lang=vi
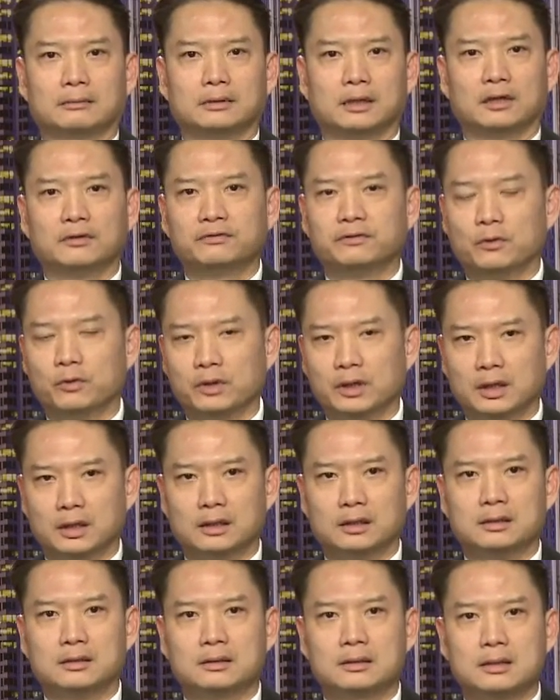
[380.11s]
những phụ
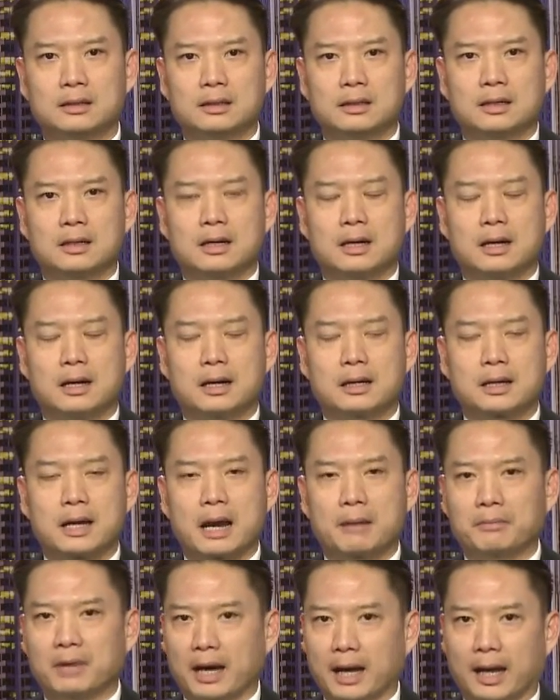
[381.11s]
nữ
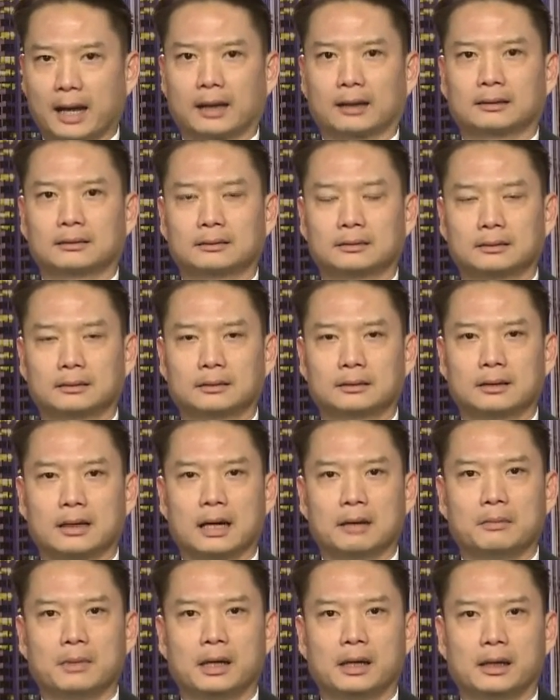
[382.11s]
Nam Hàn
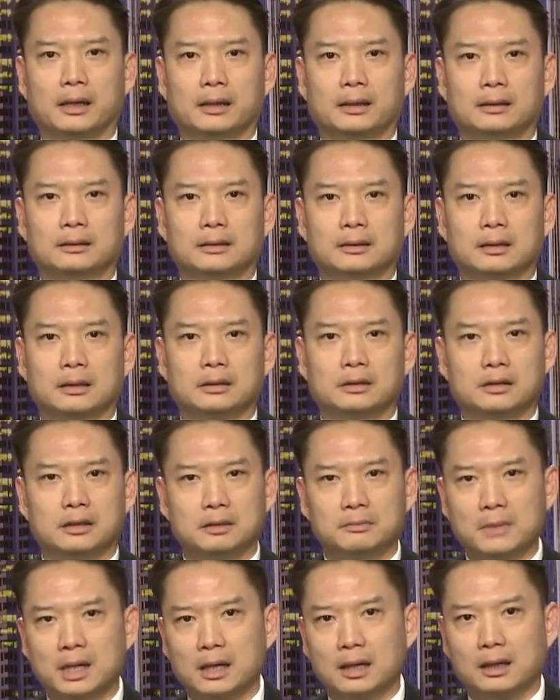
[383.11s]
đã bị
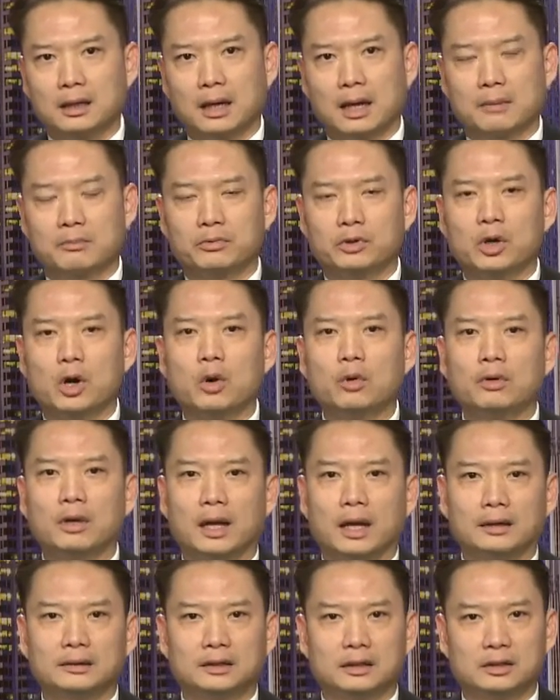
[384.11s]
cưỡng bức làm nô
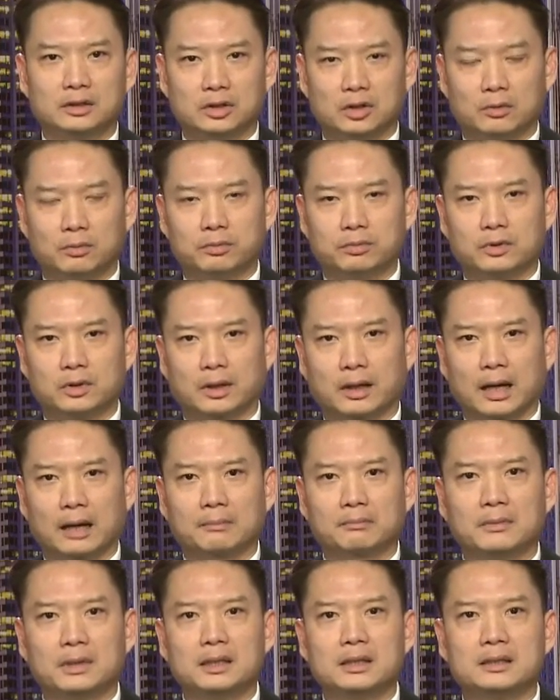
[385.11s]
lệ tình dục cho
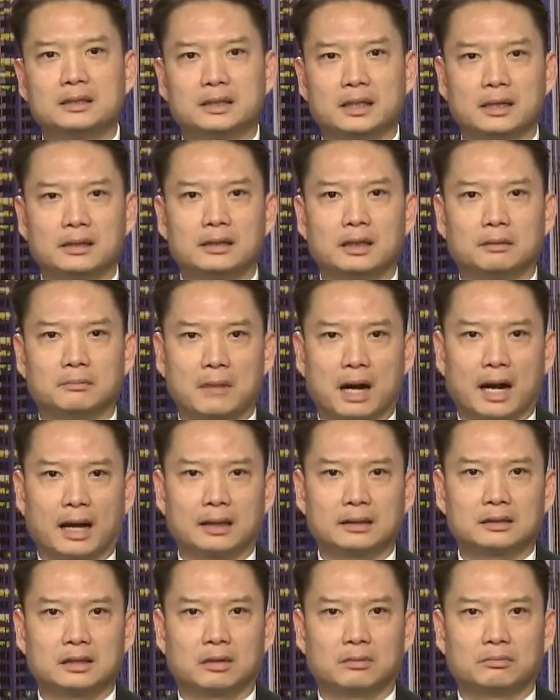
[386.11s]
các binh sĩ Nhật
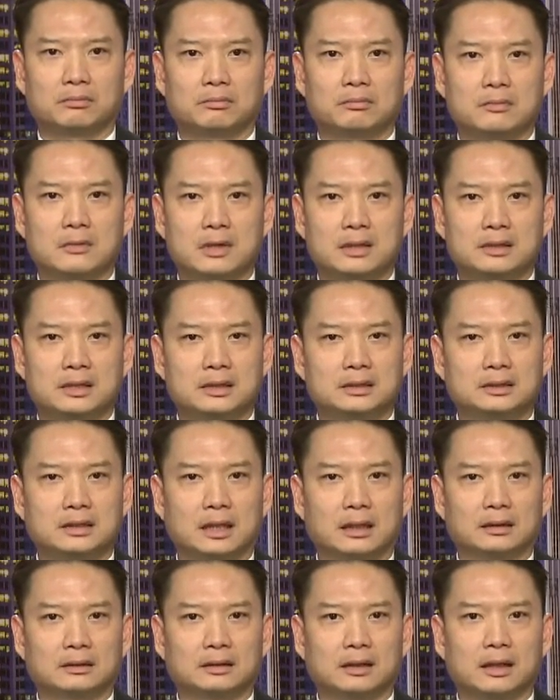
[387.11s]
Bản trong chiến
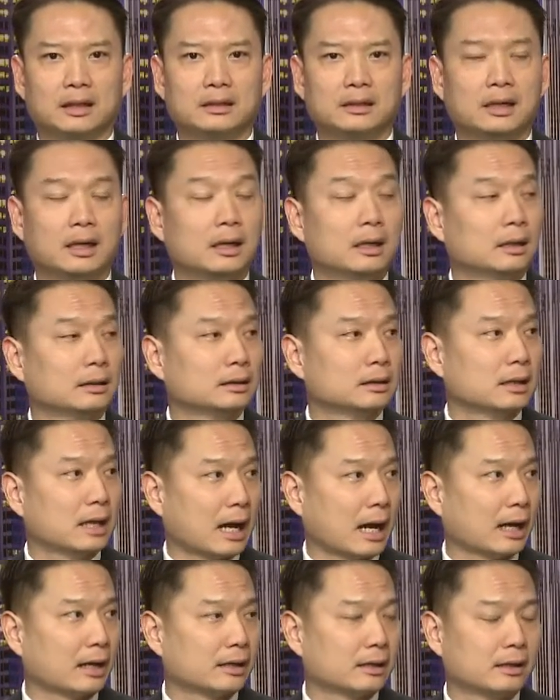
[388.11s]
tranh thế giới lần thứ
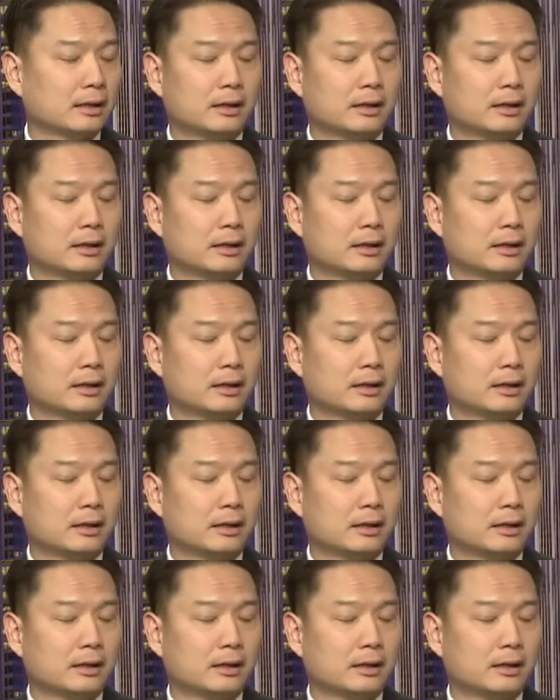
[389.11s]
hai